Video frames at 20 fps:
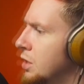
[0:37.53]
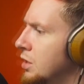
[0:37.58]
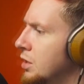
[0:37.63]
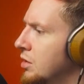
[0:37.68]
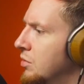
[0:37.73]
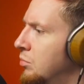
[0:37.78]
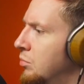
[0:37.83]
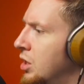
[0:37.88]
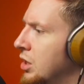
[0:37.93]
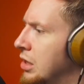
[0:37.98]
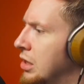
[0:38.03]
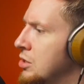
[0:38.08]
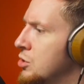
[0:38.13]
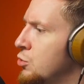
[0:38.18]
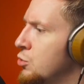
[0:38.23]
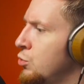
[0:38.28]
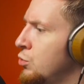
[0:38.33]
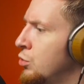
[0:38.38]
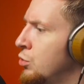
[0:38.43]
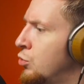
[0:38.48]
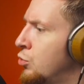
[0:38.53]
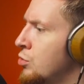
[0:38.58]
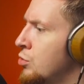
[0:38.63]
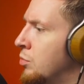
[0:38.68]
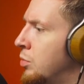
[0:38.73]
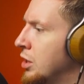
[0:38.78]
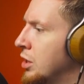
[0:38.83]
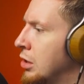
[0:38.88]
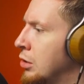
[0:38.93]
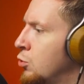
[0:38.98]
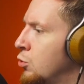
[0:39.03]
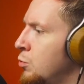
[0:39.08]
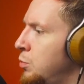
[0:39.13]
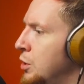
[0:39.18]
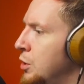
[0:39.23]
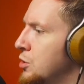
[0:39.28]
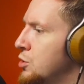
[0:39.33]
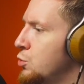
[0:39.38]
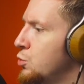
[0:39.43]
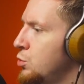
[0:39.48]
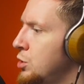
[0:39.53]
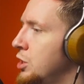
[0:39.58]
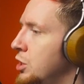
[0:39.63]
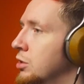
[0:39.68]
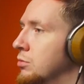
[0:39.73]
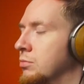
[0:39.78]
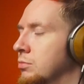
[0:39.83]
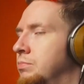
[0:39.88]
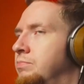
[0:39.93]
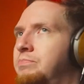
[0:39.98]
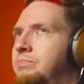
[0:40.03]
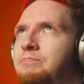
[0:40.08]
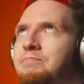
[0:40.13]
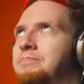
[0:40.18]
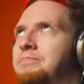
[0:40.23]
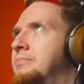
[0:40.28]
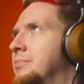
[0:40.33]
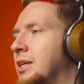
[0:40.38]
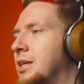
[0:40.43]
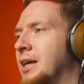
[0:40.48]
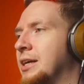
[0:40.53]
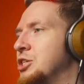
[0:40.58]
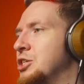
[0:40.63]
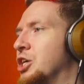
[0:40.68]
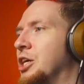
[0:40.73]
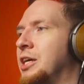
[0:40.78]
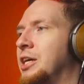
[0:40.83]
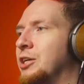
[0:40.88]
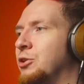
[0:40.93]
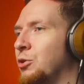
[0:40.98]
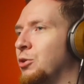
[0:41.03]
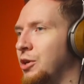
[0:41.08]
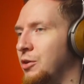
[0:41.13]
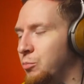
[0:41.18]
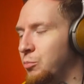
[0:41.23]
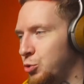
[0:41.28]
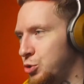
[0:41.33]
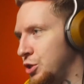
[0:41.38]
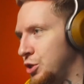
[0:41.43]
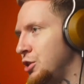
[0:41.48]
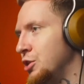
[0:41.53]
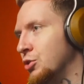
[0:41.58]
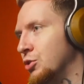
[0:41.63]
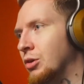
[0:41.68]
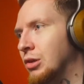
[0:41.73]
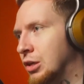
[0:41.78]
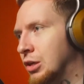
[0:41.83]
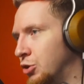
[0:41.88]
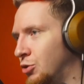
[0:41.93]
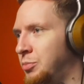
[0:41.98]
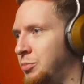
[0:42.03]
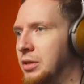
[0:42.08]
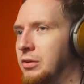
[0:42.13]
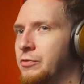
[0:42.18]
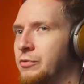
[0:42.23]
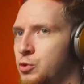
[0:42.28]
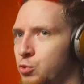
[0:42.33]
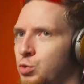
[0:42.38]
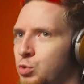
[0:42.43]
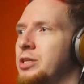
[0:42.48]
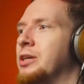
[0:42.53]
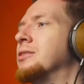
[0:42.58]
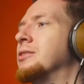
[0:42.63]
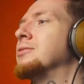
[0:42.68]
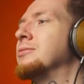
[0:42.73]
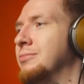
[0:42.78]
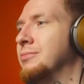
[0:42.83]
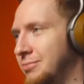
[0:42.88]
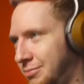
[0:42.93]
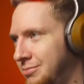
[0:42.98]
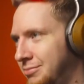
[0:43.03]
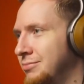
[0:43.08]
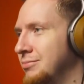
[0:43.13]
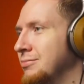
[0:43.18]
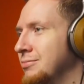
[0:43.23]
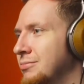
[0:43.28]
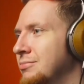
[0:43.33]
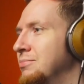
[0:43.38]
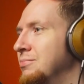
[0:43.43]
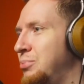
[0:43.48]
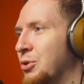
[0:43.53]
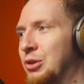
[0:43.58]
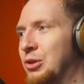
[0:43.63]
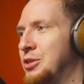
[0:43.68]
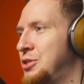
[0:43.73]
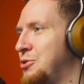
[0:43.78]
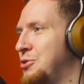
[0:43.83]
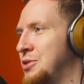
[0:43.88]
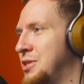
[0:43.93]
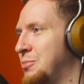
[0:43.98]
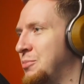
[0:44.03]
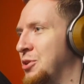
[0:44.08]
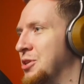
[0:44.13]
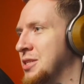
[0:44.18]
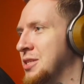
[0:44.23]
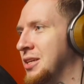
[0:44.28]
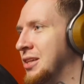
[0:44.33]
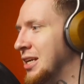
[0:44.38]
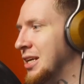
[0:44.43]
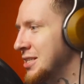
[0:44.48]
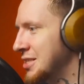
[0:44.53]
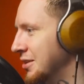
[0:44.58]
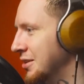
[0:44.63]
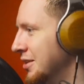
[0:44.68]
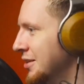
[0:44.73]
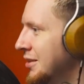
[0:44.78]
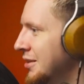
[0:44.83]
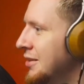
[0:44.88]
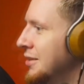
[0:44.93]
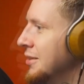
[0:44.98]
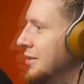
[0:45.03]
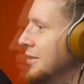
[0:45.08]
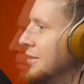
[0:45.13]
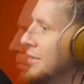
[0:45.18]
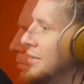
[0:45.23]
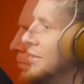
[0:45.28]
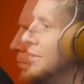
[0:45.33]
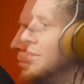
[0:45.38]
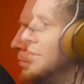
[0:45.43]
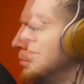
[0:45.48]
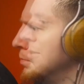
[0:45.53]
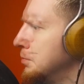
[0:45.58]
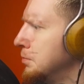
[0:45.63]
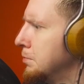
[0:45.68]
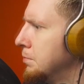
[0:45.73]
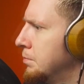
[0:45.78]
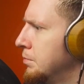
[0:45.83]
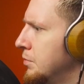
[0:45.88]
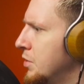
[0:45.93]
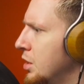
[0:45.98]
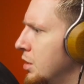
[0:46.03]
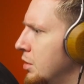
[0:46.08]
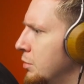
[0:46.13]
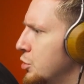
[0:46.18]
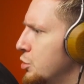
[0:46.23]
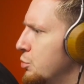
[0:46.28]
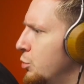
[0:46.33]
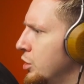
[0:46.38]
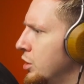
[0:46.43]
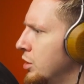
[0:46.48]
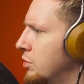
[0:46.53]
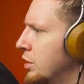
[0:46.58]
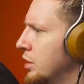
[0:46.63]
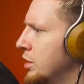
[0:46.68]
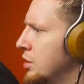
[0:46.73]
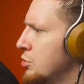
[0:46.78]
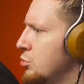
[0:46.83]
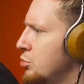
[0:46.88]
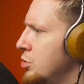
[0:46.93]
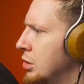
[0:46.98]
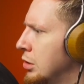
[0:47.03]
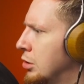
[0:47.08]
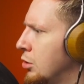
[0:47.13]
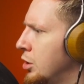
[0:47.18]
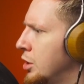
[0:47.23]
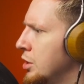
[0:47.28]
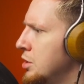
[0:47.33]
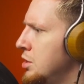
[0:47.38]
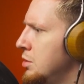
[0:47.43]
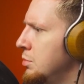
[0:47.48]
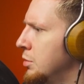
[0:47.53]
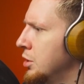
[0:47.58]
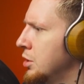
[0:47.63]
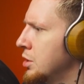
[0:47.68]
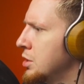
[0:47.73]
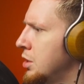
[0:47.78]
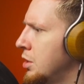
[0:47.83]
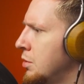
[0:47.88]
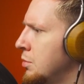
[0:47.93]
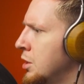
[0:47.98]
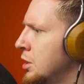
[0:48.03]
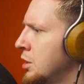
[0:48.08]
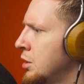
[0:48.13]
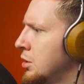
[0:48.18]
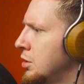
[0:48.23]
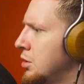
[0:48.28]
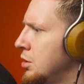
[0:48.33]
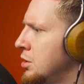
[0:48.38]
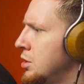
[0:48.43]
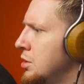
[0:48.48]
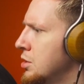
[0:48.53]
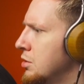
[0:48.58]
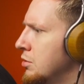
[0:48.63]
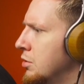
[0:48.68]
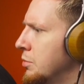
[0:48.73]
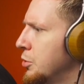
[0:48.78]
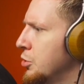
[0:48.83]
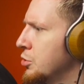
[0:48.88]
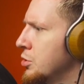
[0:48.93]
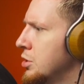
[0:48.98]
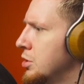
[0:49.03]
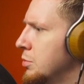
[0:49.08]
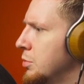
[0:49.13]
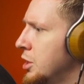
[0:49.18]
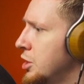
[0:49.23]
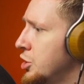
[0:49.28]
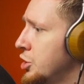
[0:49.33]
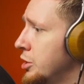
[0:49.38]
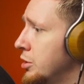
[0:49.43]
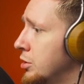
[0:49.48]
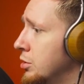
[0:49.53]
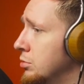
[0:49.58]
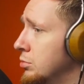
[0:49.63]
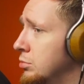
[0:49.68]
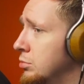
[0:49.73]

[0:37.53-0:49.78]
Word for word: Батл, су... батл куплен, судьи, как человек, который пусть недолго, но был в судьях, полностью с тобой согласен. Почему адекватно судил только Дима на стримах? Единственный вопрос к семнашке.